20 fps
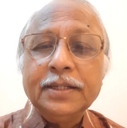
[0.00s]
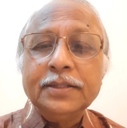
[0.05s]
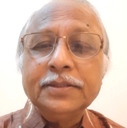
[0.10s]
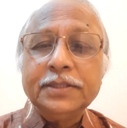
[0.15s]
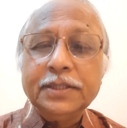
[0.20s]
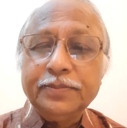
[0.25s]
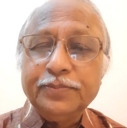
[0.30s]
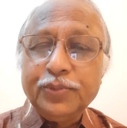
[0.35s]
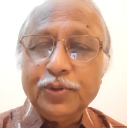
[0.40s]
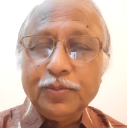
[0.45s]

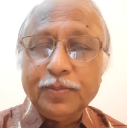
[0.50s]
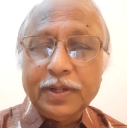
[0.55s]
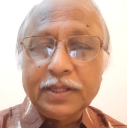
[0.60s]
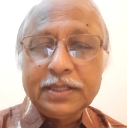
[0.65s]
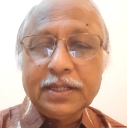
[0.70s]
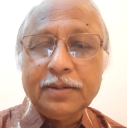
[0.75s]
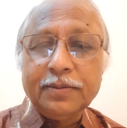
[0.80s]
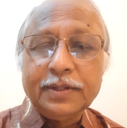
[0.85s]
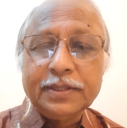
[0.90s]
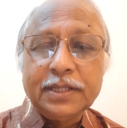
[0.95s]
তীব্র
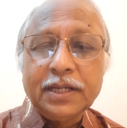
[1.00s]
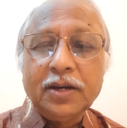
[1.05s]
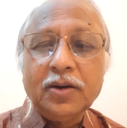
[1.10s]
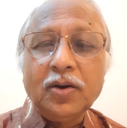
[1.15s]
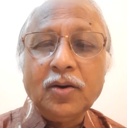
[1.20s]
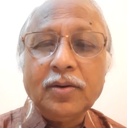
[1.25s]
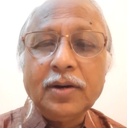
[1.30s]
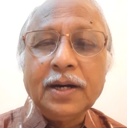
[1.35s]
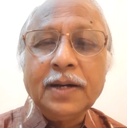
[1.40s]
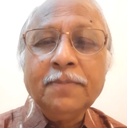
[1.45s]
মাথা ব্যথা
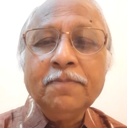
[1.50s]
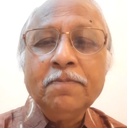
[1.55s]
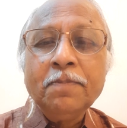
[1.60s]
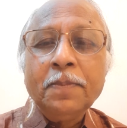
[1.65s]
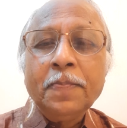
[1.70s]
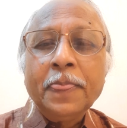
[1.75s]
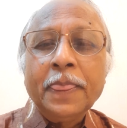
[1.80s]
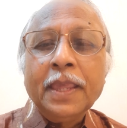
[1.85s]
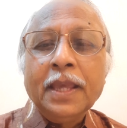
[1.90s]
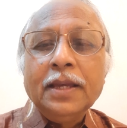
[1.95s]
হওয়া
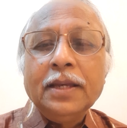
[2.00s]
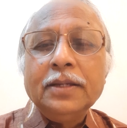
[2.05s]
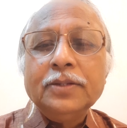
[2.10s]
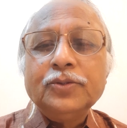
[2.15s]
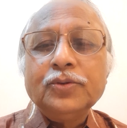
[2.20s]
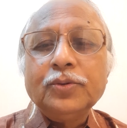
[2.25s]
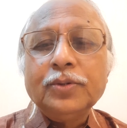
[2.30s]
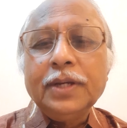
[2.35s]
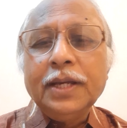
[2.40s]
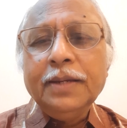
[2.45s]

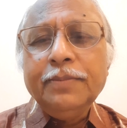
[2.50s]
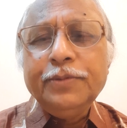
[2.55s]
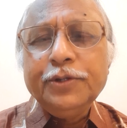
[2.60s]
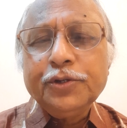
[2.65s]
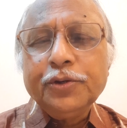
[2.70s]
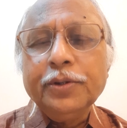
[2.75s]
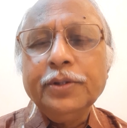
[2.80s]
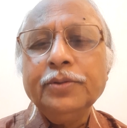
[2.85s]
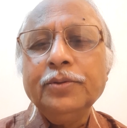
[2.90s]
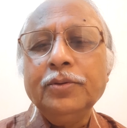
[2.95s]
তো এই
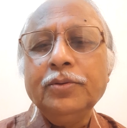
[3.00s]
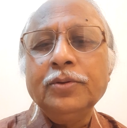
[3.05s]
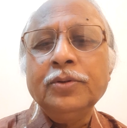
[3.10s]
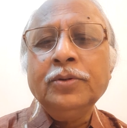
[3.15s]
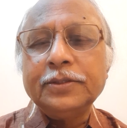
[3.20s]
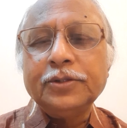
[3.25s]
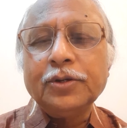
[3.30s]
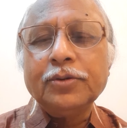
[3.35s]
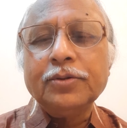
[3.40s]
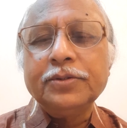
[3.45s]
বিষয়গুলো
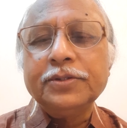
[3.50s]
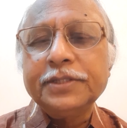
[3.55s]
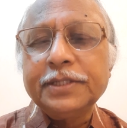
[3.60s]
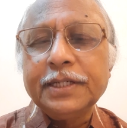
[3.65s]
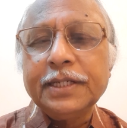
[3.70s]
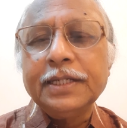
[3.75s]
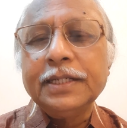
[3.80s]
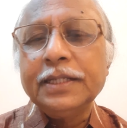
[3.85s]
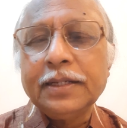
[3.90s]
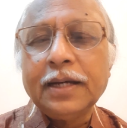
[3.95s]
যখন
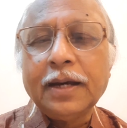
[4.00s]
সে